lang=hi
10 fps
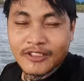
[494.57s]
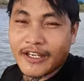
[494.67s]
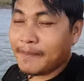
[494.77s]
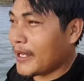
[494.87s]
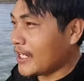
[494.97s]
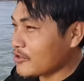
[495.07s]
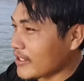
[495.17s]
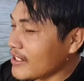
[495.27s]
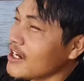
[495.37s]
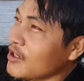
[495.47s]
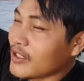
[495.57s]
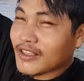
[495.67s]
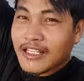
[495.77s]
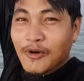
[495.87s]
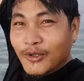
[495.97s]
होता है पहले जो है
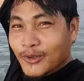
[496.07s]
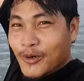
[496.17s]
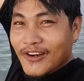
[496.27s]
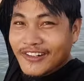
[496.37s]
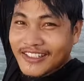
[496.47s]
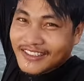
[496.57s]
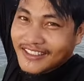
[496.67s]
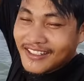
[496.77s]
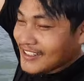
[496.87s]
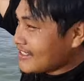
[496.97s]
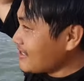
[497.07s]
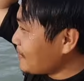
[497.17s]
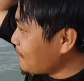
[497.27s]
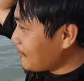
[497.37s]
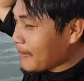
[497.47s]
इतना हो, हुआ करता था ना
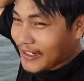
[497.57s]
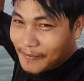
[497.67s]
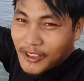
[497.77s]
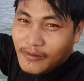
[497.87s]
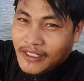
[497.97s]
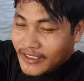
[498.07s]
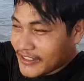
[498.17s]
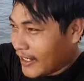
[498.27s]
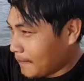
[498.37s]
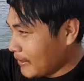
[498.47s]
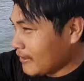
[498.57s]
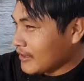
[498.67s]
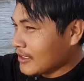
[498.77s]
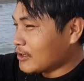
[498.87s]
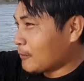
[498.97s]
जब मैं पहले वीडियो बनाया था यहाँ पे
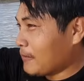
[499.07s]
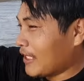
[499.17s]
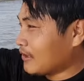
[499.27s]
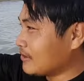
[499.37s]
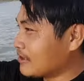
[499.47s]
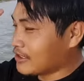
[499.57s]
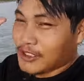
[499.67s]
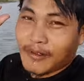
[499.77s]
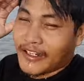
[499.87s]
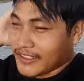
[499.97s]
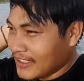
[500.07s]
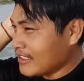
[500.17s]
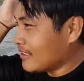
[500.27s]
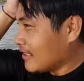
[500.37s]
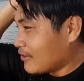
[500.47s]
और प्लाप जब आया था
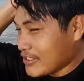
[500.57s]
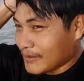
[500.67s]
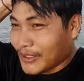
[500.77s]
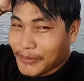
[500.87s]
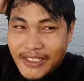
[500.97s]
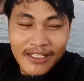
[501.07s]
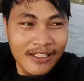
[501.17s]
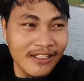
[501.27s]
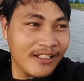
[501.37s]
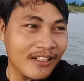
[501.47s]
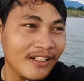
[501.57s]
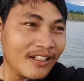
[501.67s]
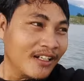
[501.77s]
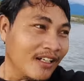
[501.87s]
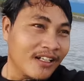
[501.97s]
उस समय में
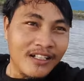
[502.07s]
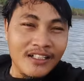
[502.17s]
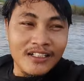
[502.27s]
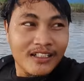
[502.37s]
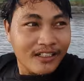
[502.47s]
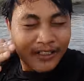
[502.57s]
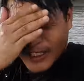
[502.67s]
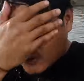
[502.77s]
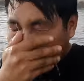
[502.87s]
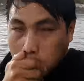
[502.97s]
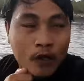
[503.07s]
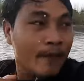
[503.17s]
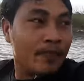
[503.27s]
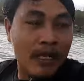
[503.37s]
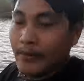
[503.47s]
और
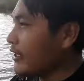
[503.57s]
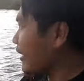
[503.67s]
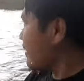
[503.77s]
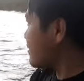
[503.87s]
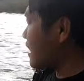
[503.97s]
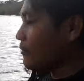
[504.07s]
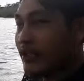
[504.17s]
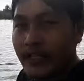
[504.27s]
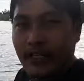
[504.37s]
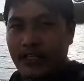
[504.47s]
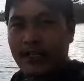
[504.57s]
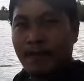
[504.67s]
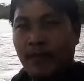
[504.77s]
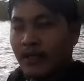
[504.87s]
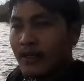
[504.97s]
अभी देखिए शाम होने का
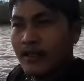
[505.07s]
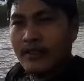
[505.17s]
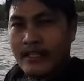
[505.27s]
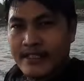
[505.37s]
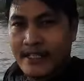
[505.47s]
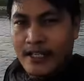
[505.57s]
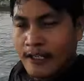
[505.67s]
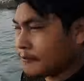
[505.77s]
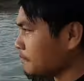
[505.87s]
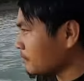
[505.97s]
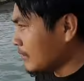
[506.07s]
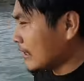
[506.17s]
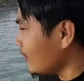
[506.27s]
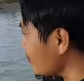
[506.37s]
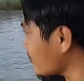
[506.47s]
नज़ारा
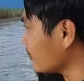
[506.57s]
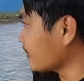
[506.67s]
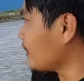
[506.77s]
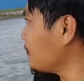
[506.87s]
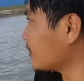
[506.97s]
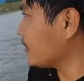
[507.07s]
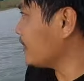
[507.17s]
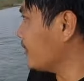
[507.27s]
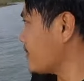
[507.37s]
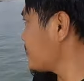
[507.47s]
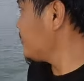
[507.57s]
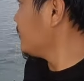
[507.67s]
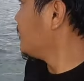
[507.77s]
बिल्कुल इस तरह दिखाई पड़ता है यहाँ से